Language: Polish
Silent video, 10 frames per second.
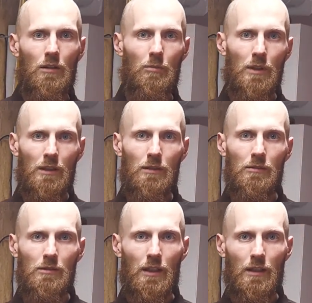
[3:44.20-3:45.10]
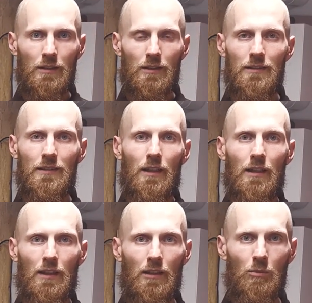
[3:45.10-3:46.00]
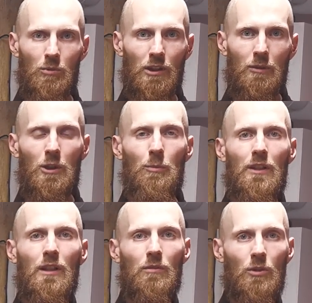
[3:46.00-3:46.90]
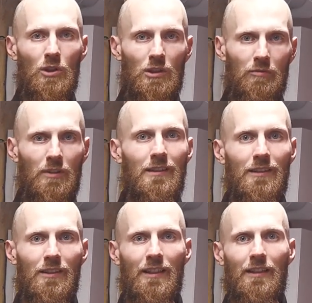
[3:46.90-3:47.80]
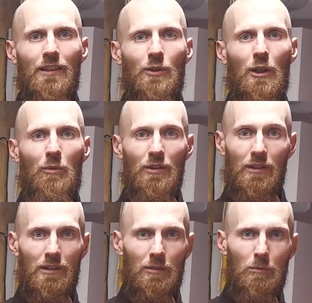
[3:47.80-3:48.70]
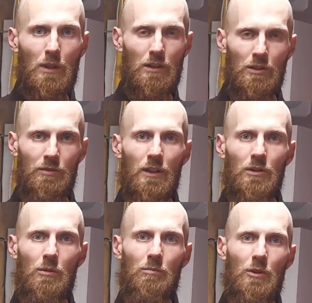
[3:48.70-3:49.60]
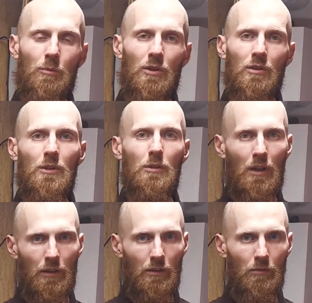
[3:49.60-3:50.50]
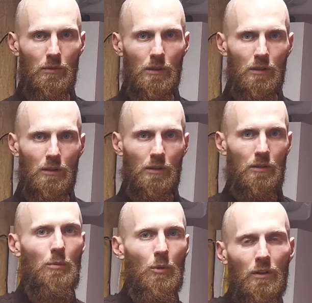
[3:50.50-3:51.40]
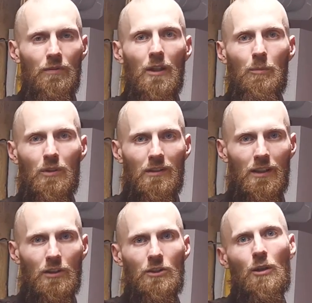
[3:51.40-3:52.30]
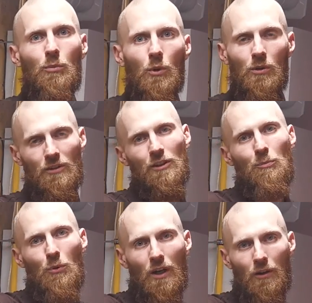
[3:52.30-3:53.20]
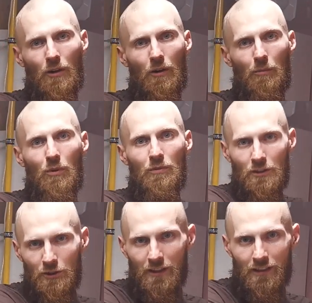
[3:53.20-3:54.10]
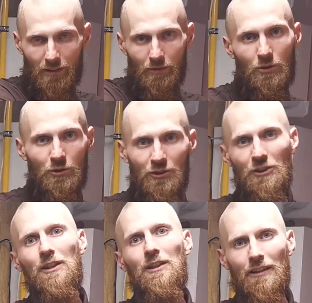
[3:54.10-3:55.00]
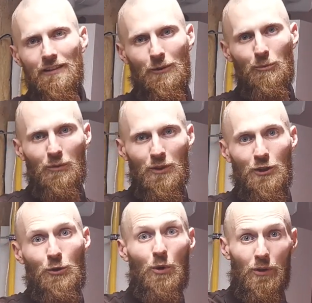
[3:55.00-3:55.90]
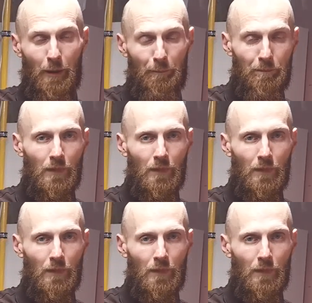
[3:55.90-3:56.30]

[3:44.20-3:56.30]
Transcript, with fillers: no ma charakterystykę taką, że im cieplej na dworze, tym więcej ona generuje mocy i tym ma też większą tą moc minimalną. No bo łatwiej pozyskać ciepło z ciepłego powietrza na zewnątrz niż kiedy jest to powietrze chłodne.